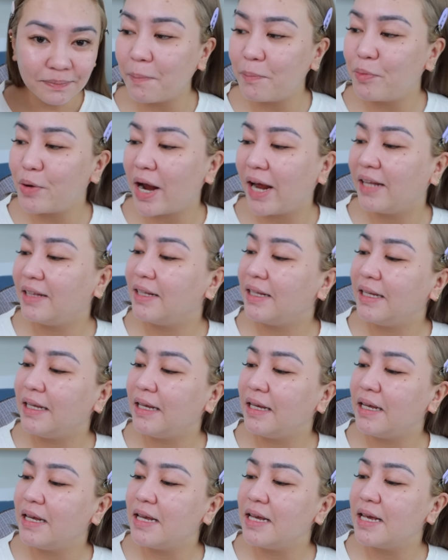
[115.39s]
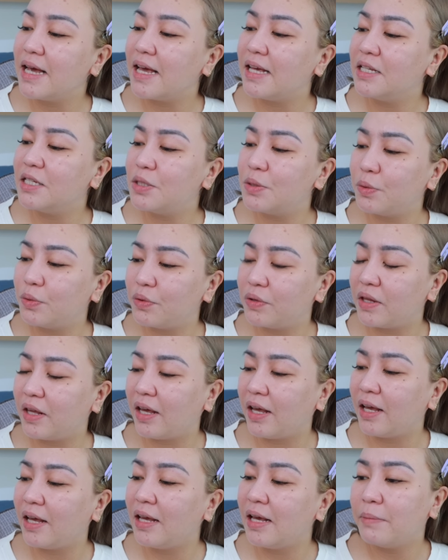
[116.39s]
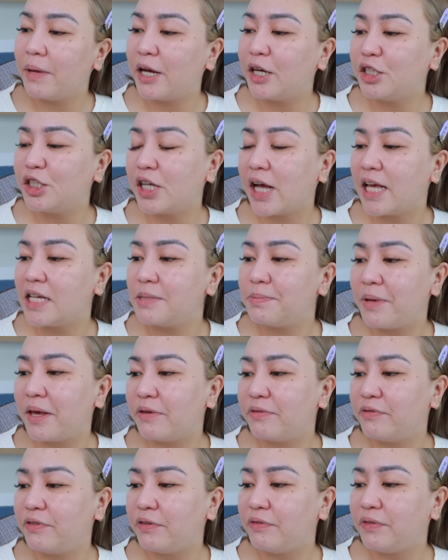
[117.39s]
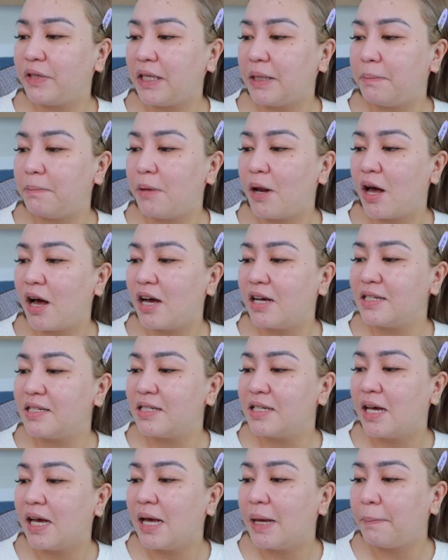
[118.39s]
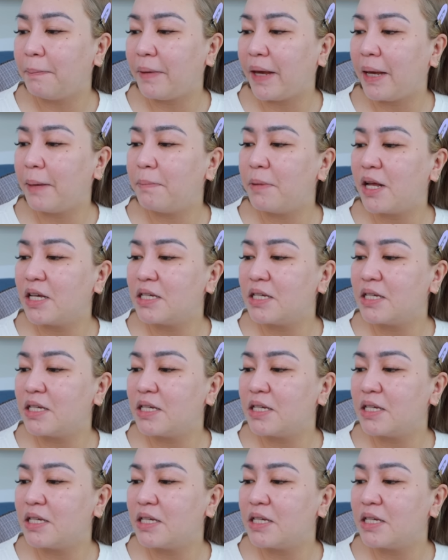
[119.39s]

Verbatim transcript: Brightening and soothing. Meron siya SPF 50+. PA++++